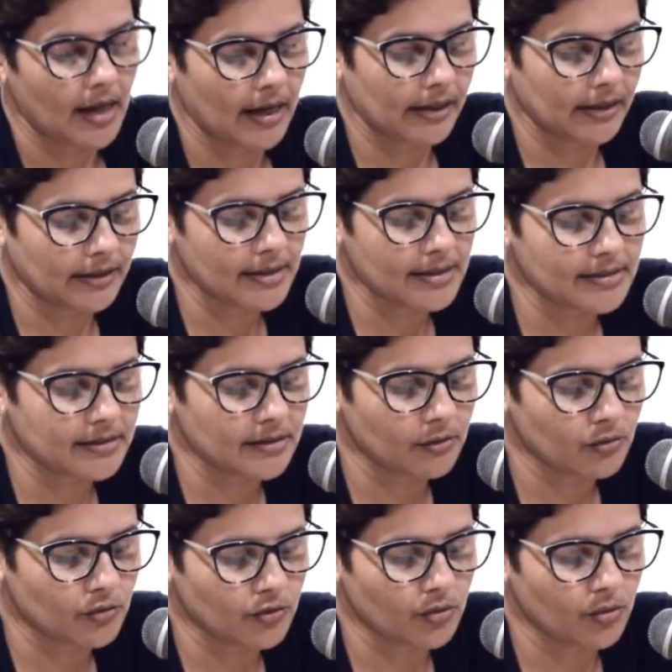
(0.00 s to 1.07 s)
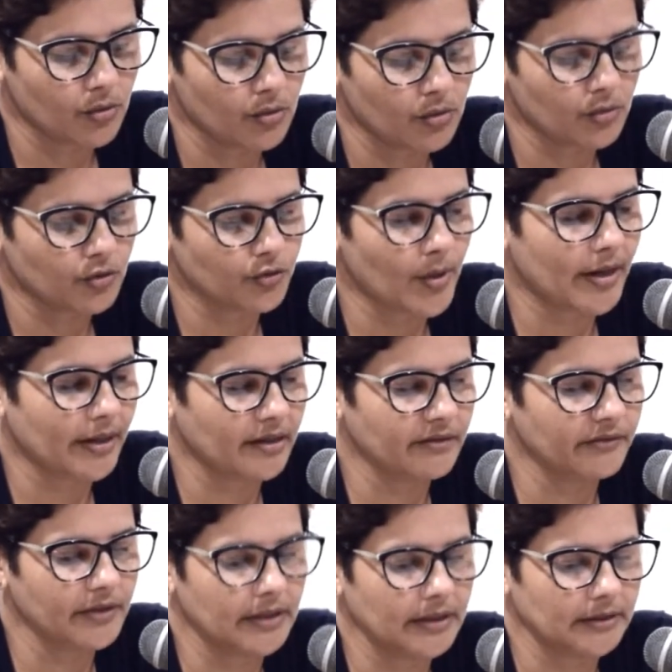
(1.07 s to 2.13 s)
Agradecer o Sou
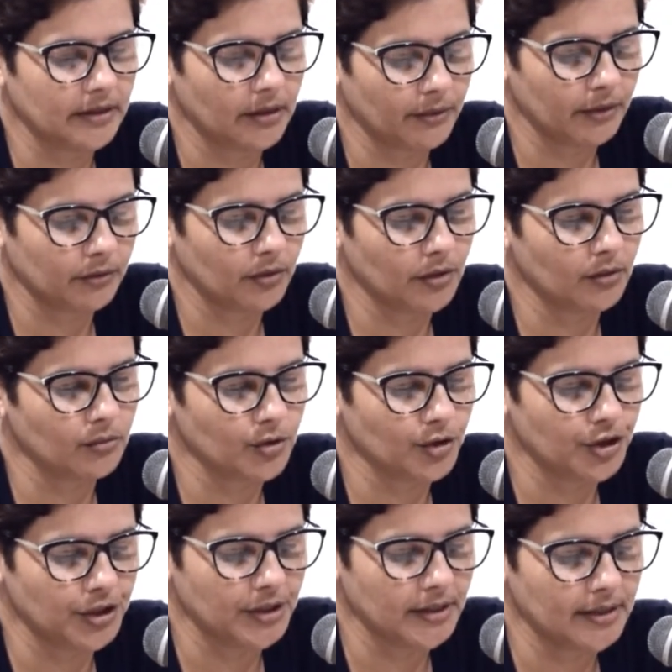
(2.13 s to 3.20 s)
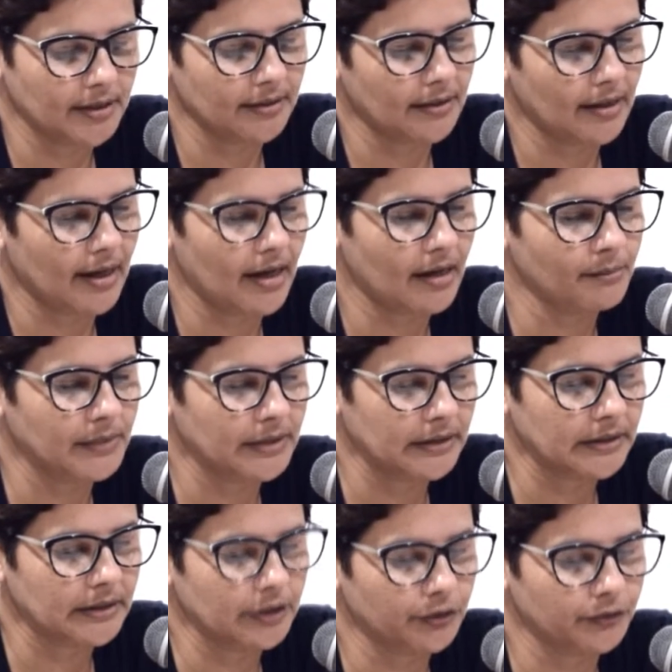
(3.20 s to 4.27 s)
Joaquim Valentão e a dona Lurdinha, a
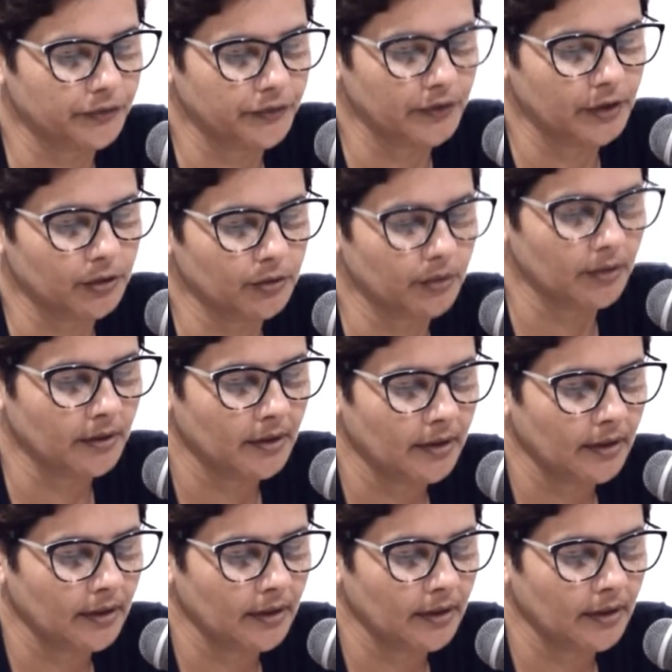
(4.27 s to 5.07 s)
Amanda e o Vitor,